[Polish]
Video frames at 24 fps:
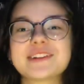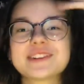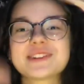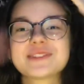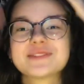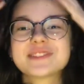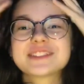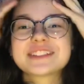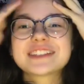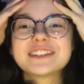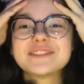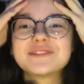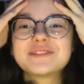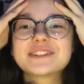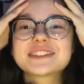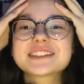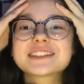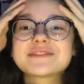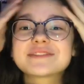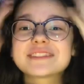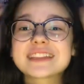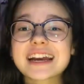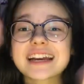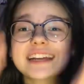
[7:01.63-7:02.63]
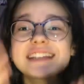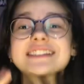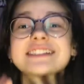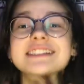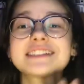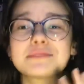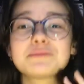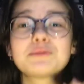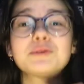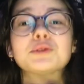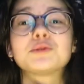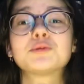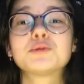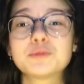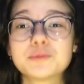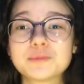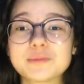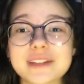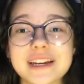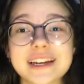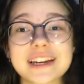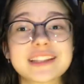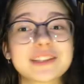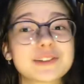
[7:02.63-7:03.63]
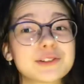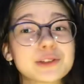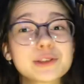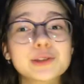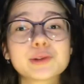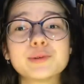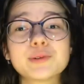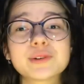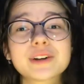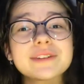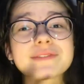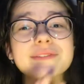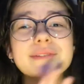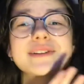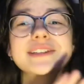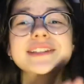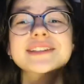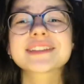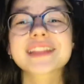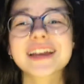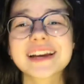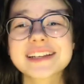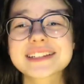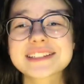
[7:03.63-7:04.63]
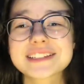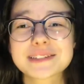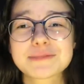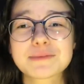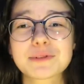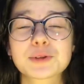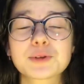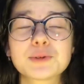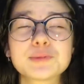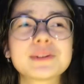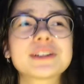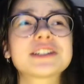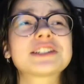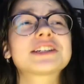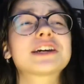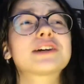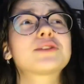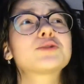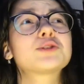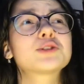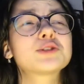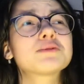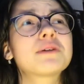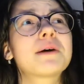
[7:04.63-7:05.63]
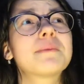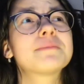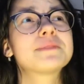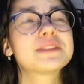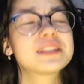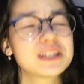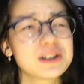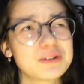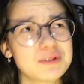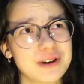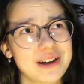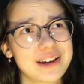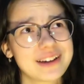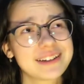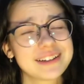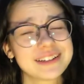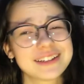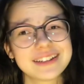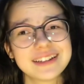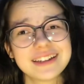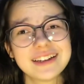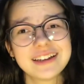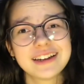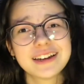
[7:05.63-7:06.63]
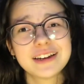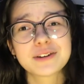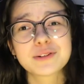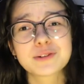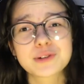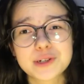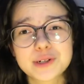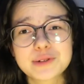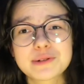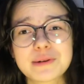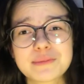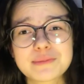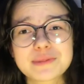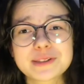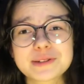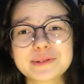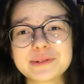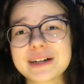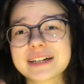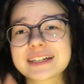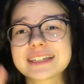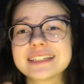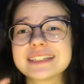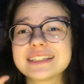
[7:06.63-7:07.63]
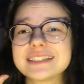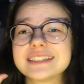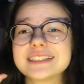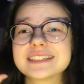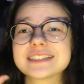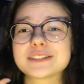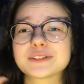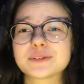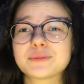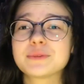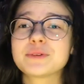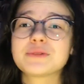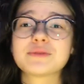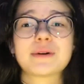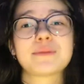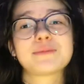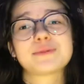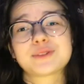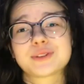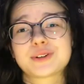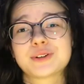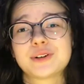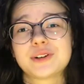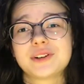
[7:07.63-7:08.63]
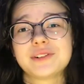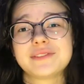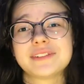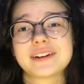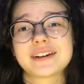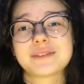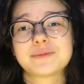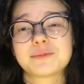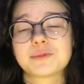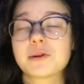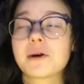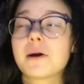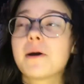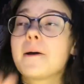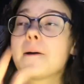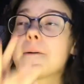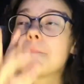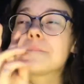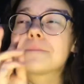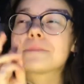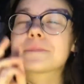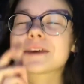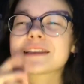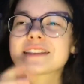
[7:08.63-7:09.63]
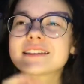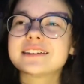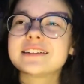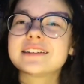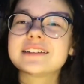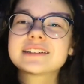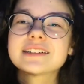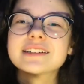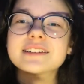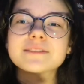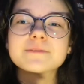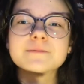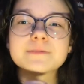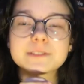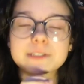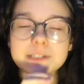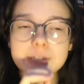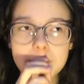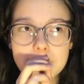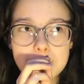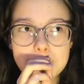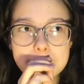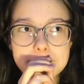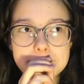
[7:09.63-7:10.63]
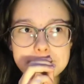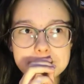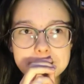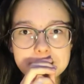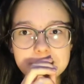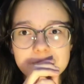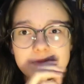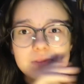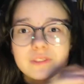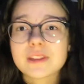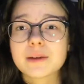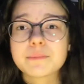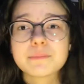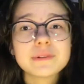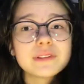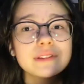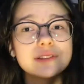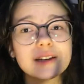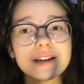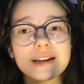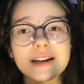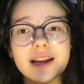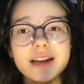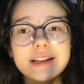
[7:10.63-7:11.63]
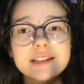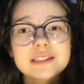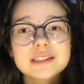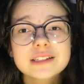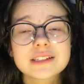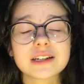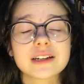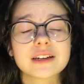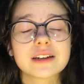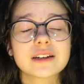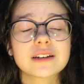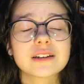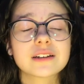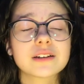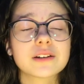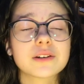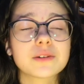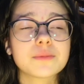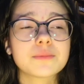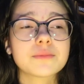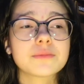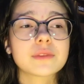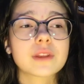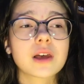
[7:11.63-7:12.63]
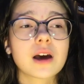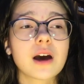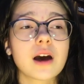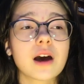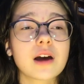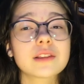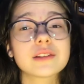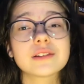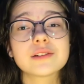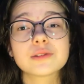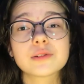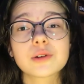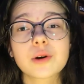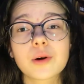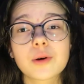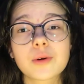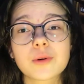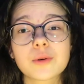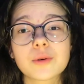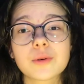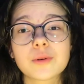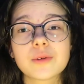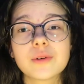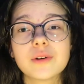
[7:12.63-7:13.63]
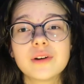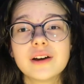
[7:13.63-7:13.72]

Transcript: tym stylu, bo jestem tak z siebie dumna, ja tego nie ukrywam, jestem tak z siebie dumna, że ja ruszyłam tyłek. Ruszyłam tyłek i zrobiłam cokolwiek, bo ja tyle razy widziałam mm, na Pinterestie, na TikToku